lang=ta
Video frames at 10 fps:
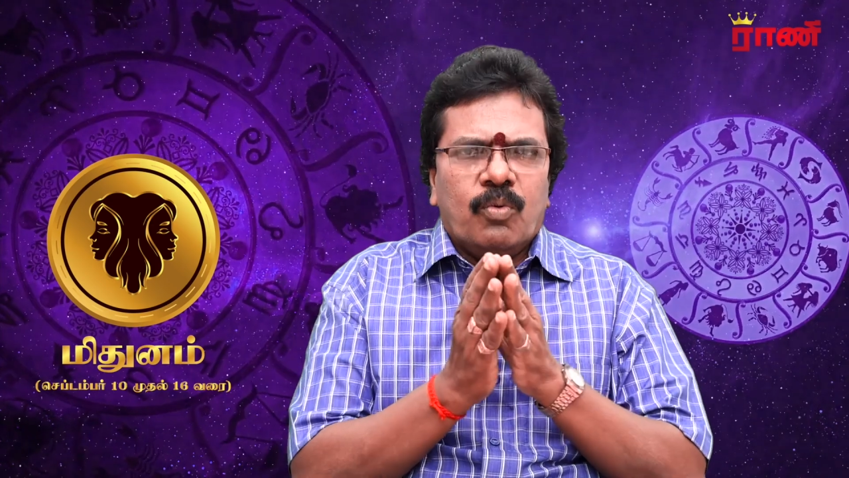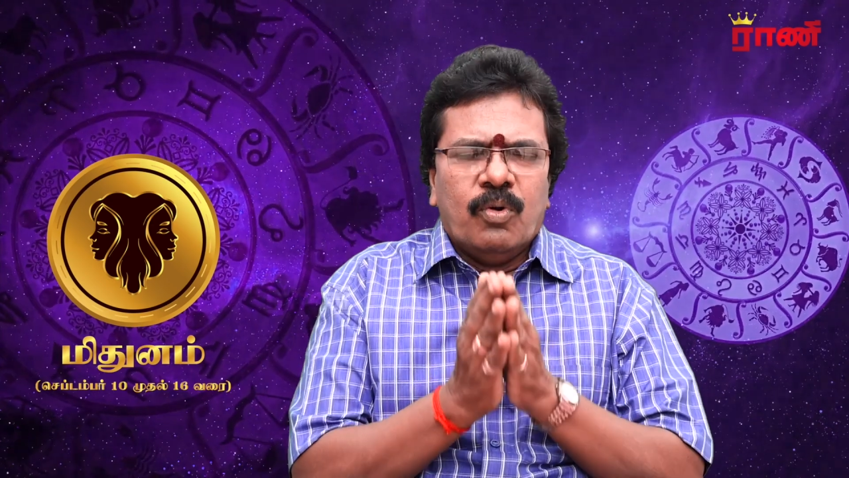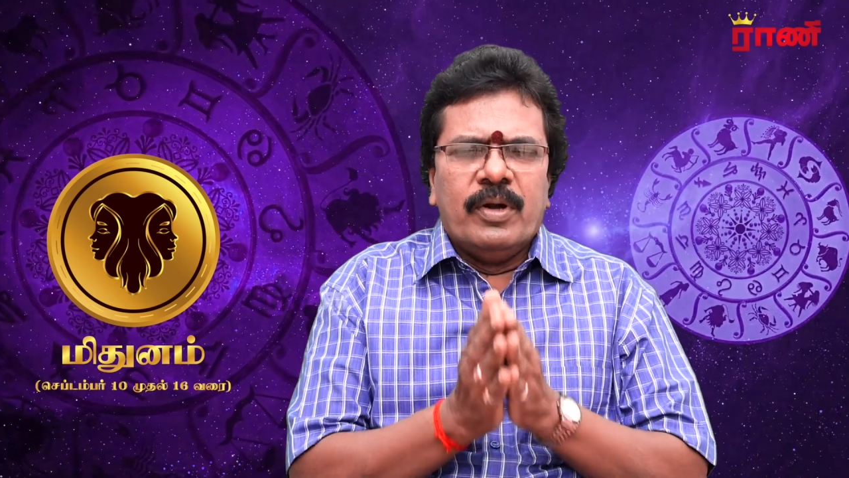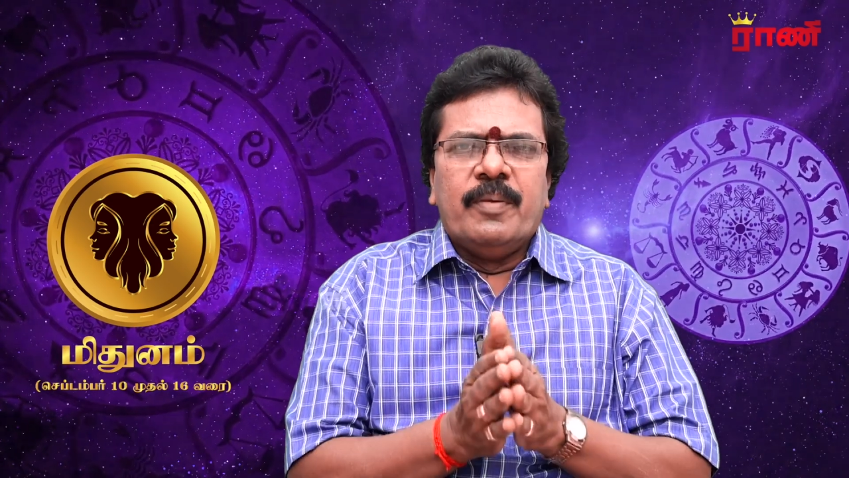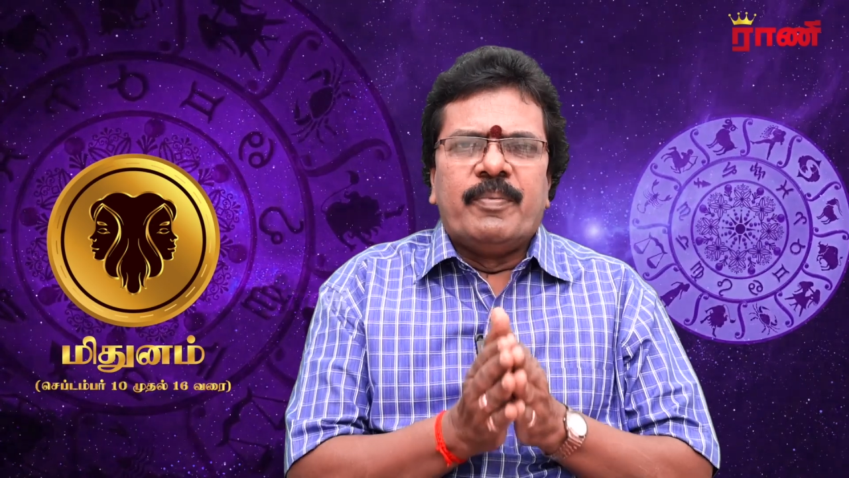
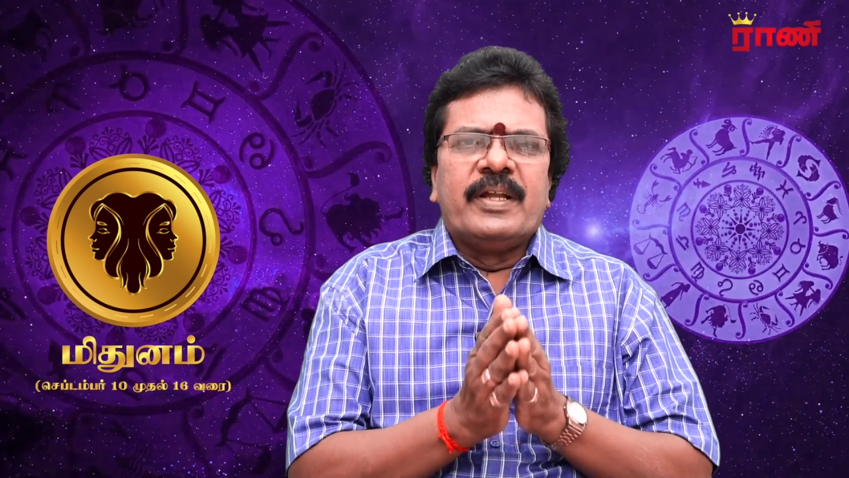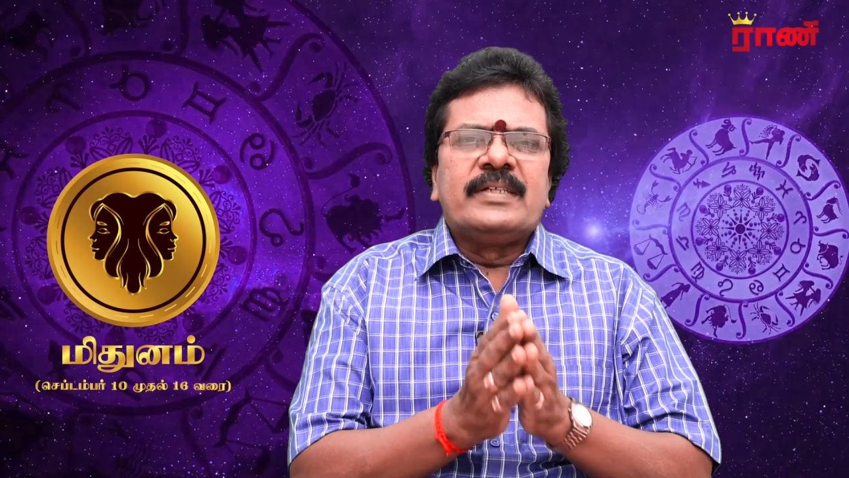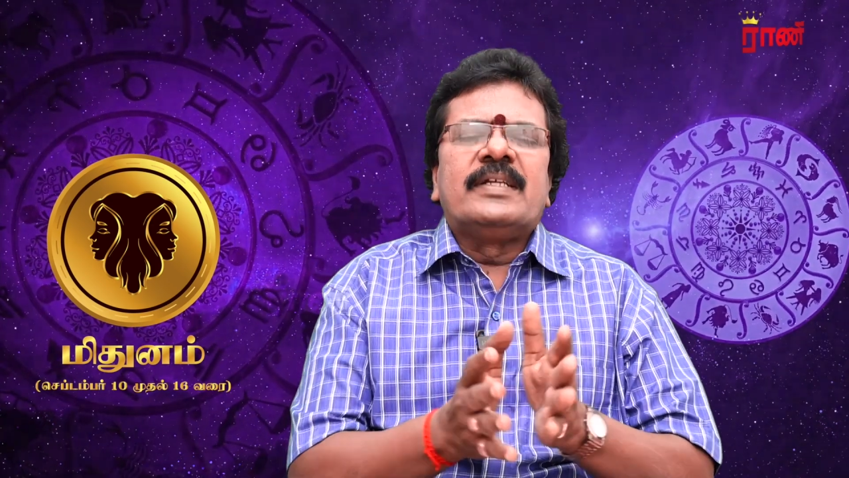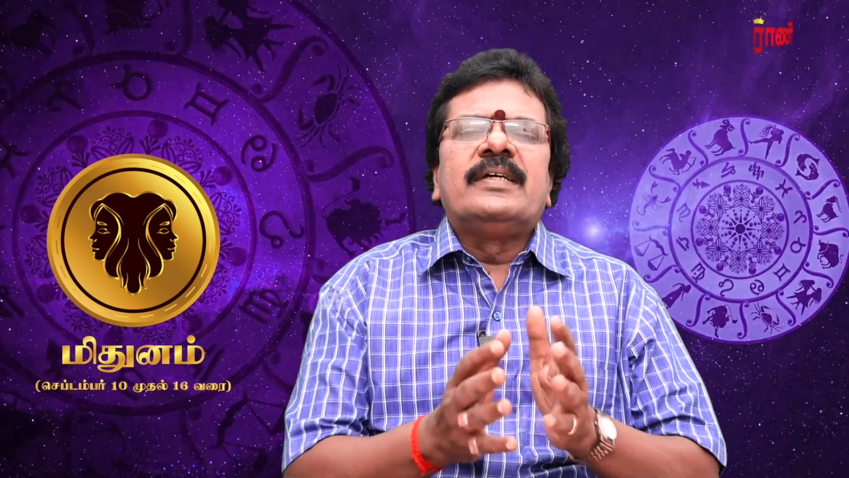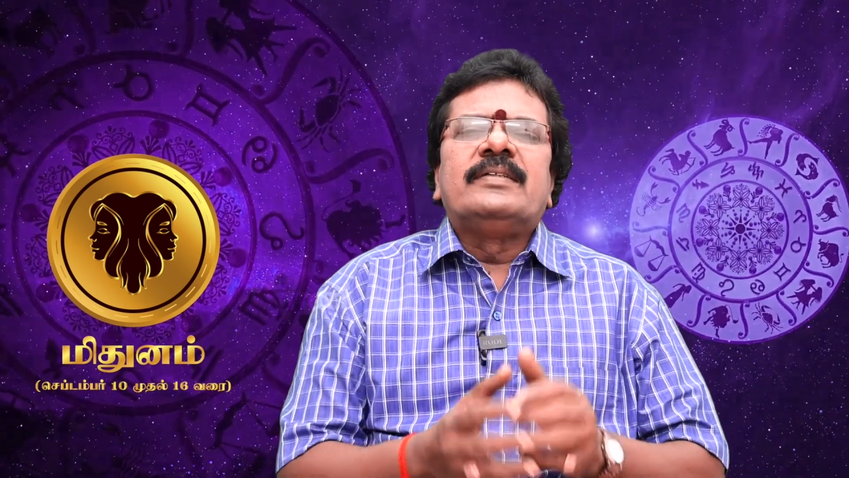உங்களுடைய
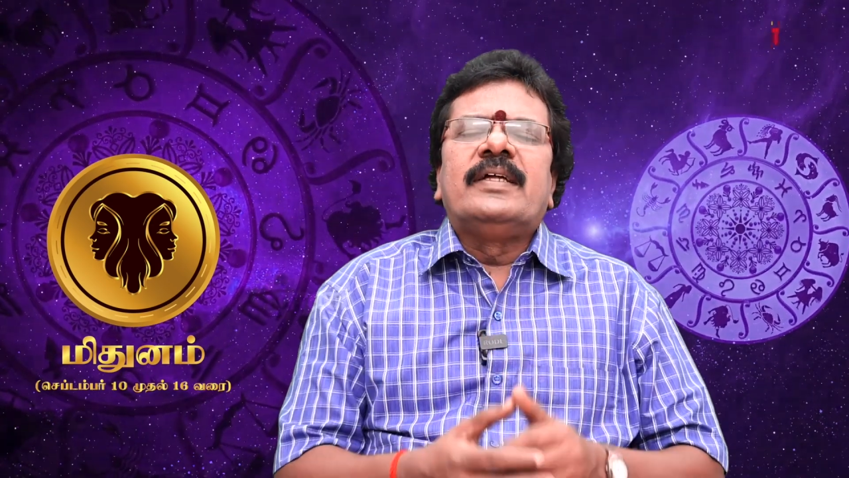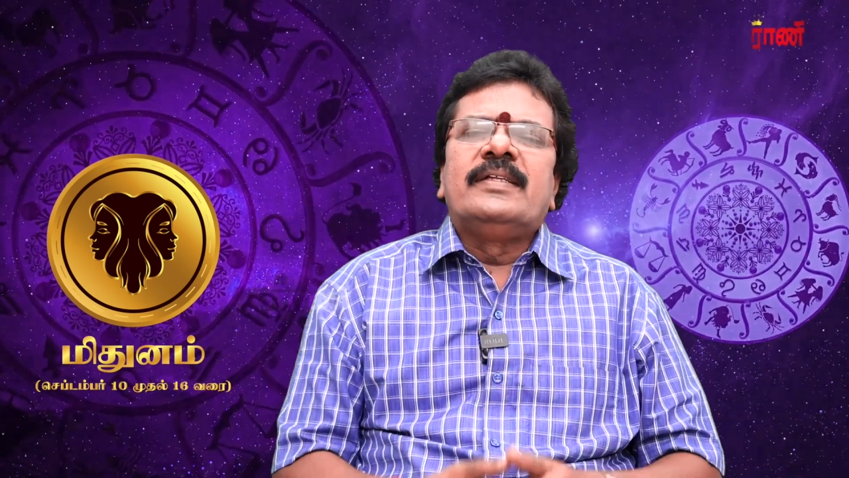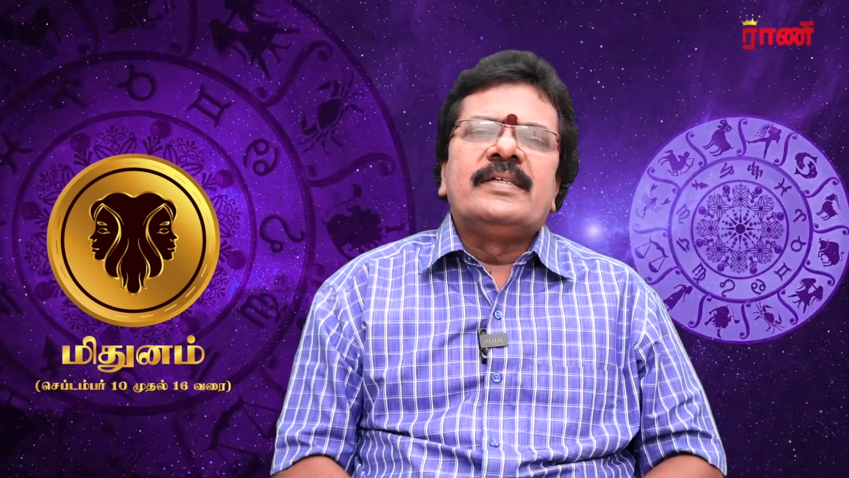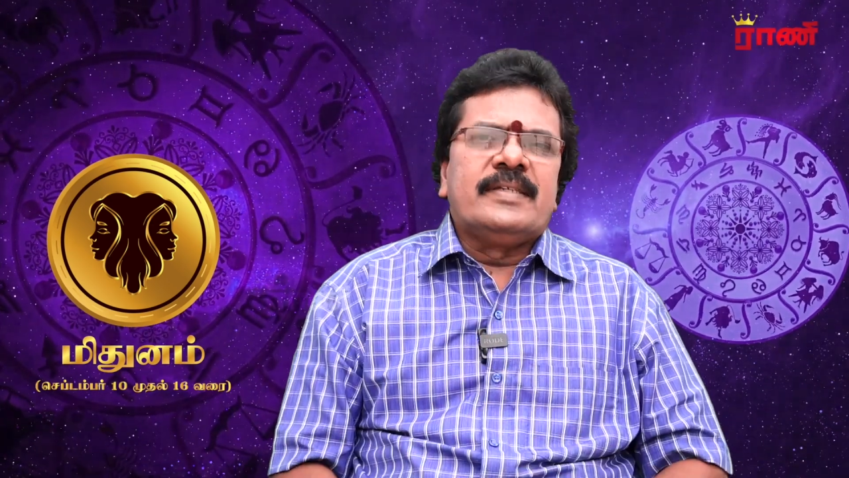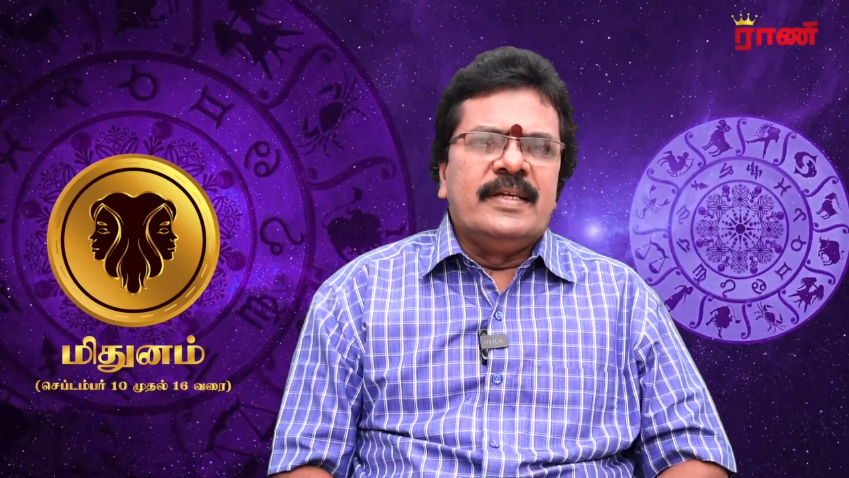ப்ரொடக்ஷனுக்கு
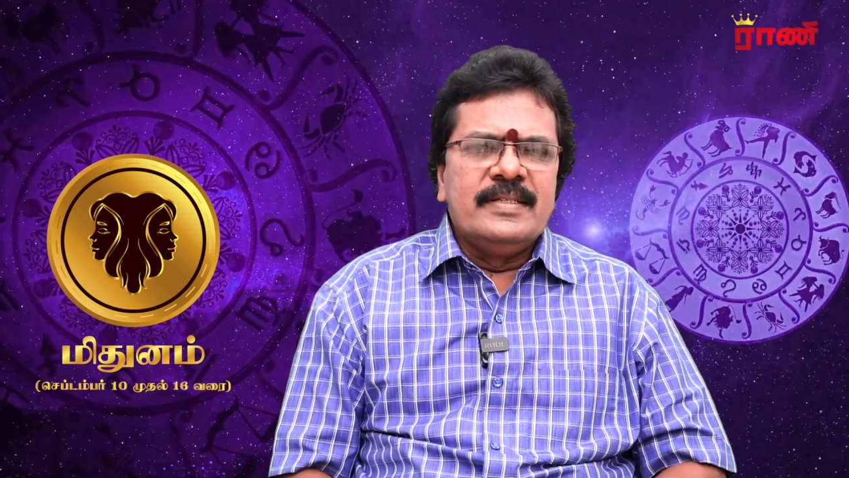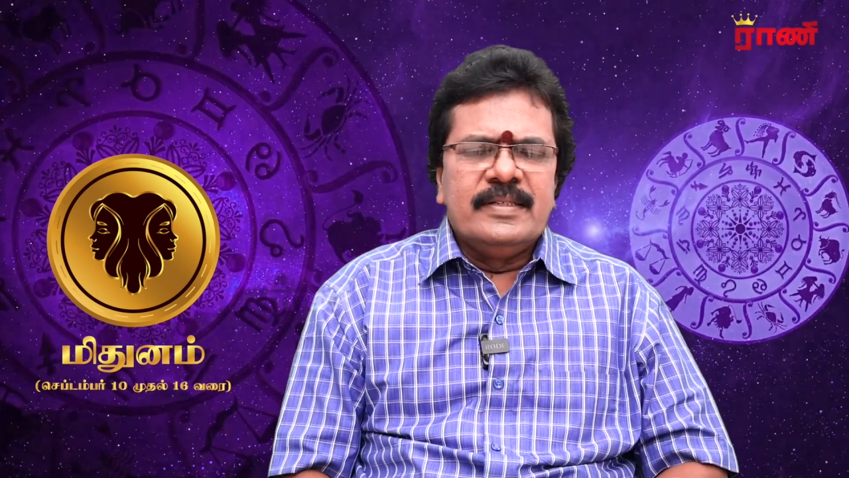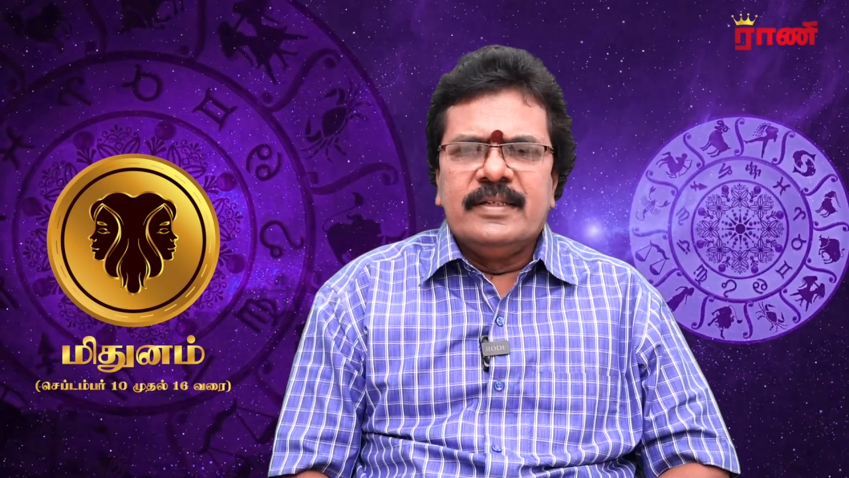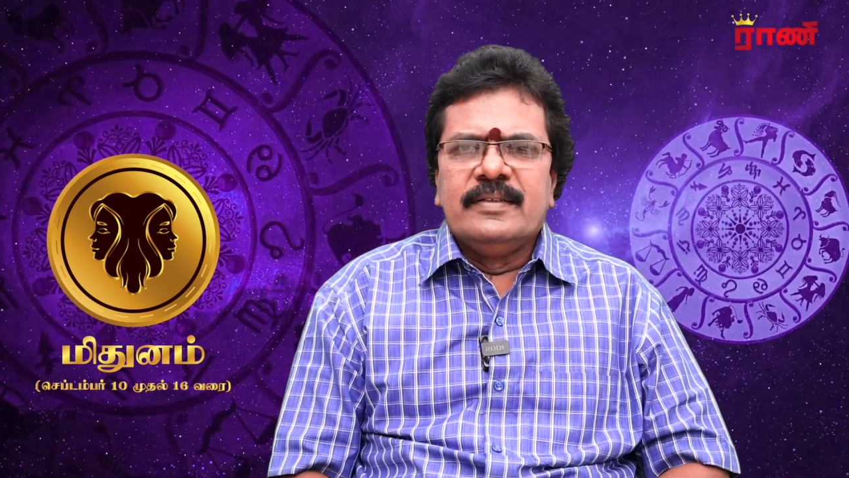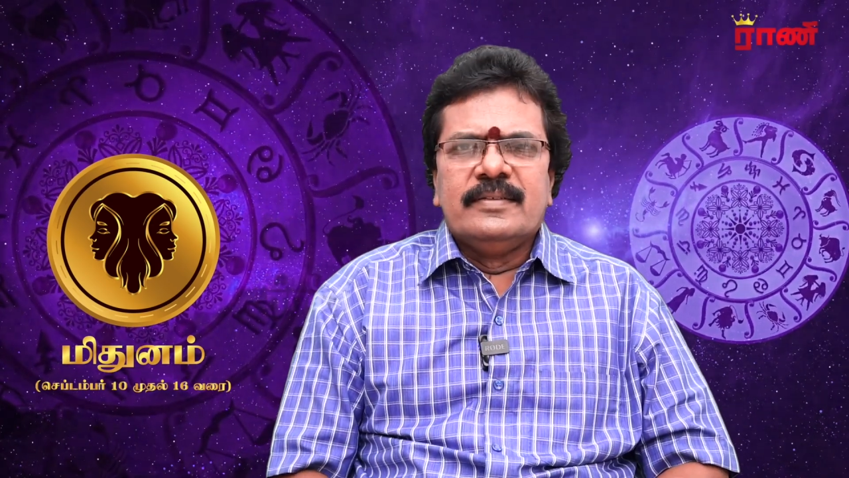தந்த
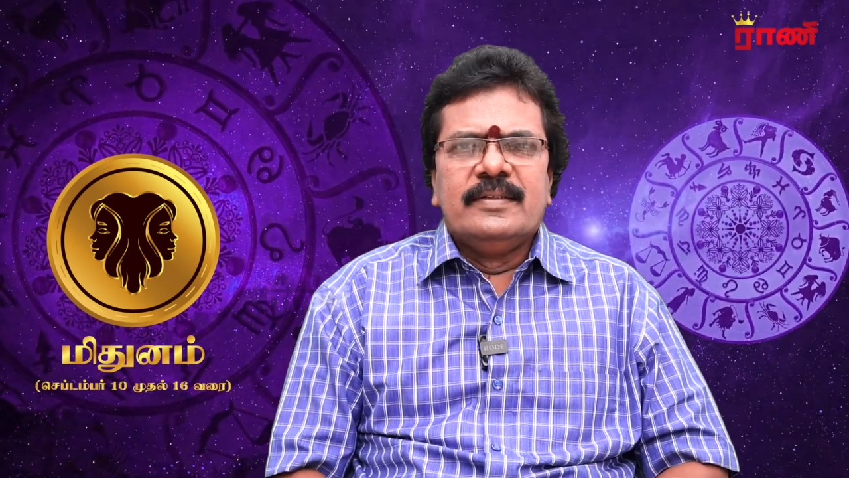சேல்ஸு